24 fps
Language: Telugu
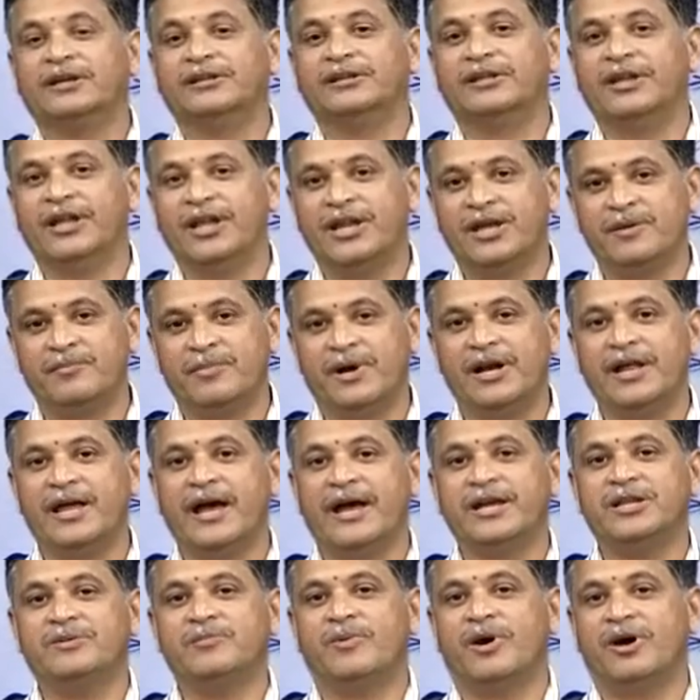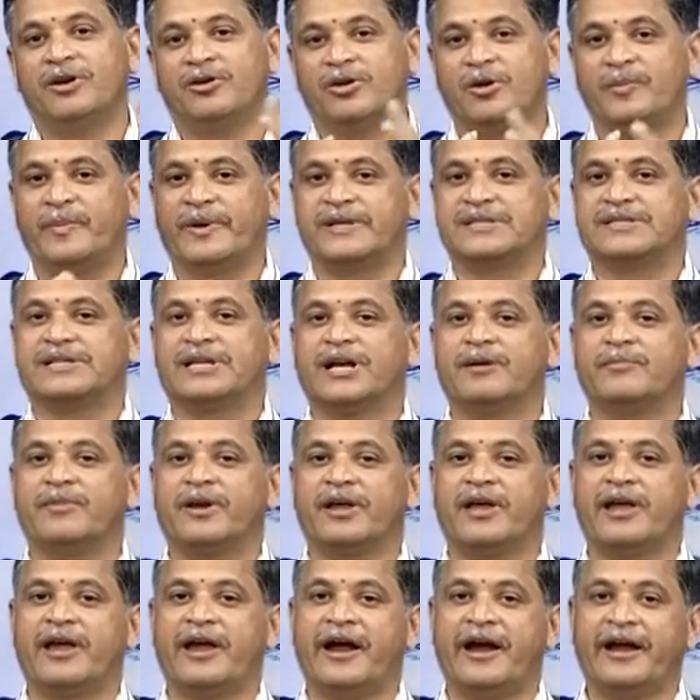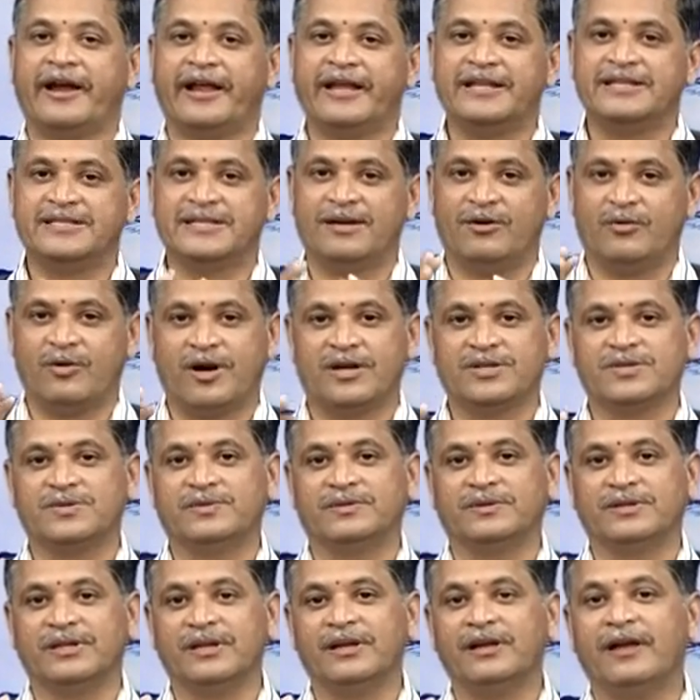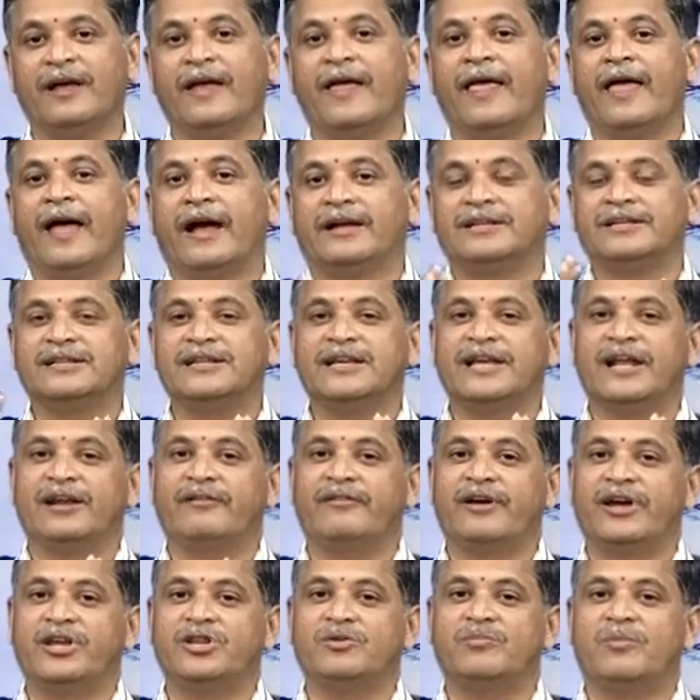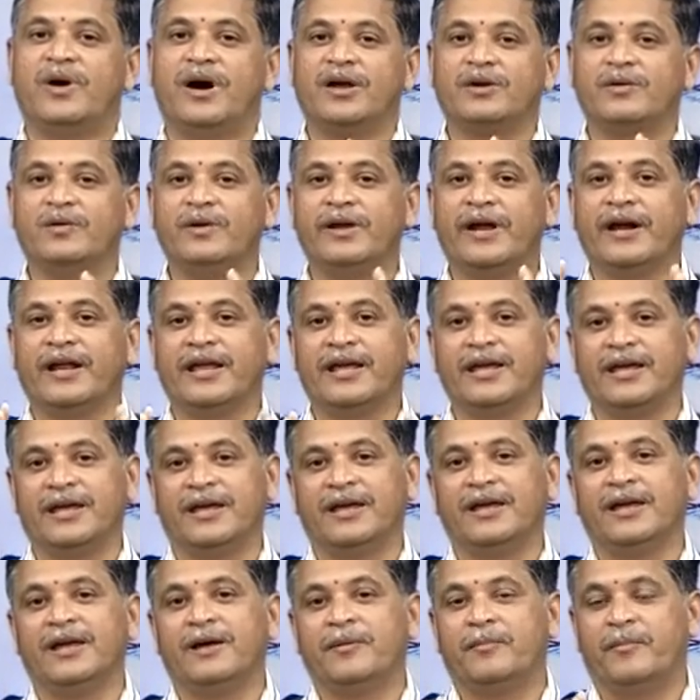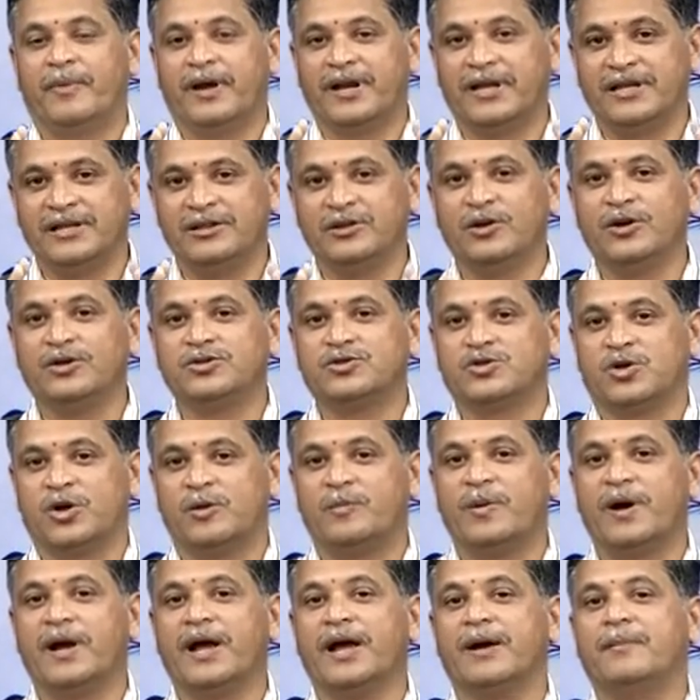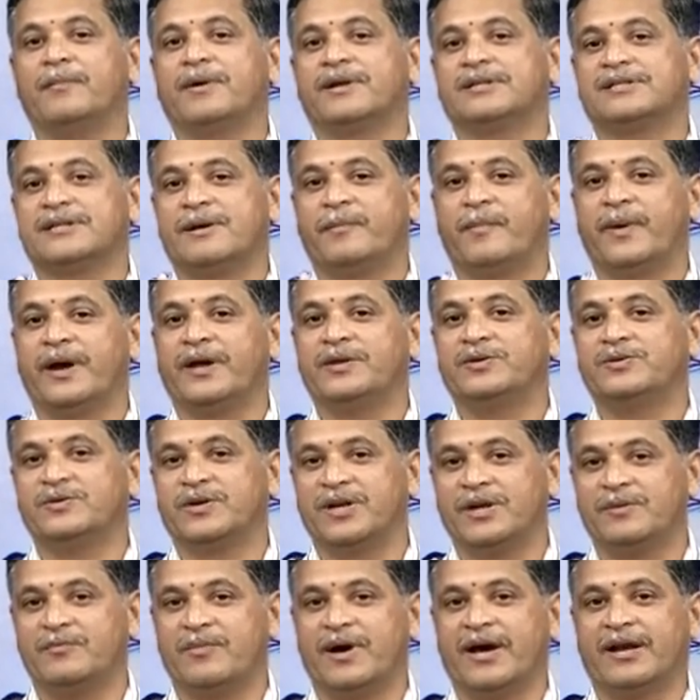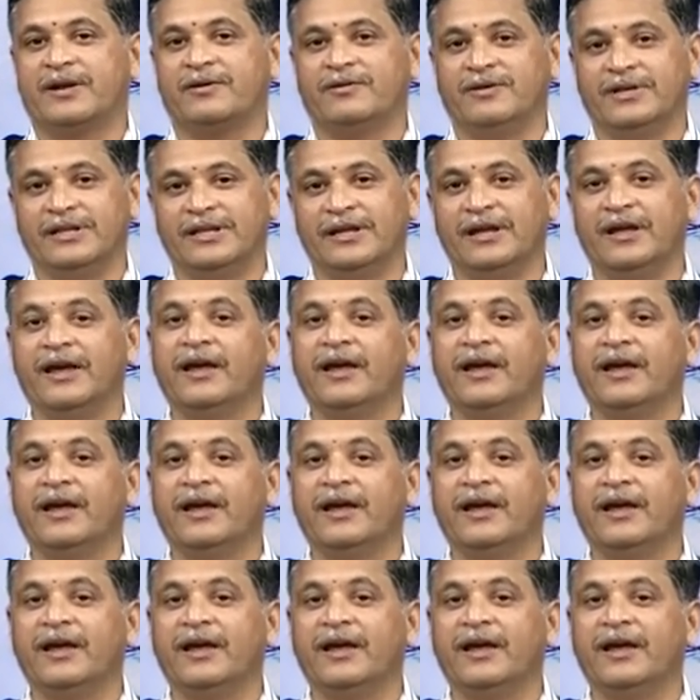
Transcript: దీనికి మళ్ళీ ఐదు మార్కులు ప్రశ్నగా మనకి కేటాయించే అవకాశం ఉంది అంటే ఇరవై ఐదు మార్కులు ఇక్కడికి మనకి ఇందులో సులభంగా మనం సంపాదించుకునే మార్గం ఇది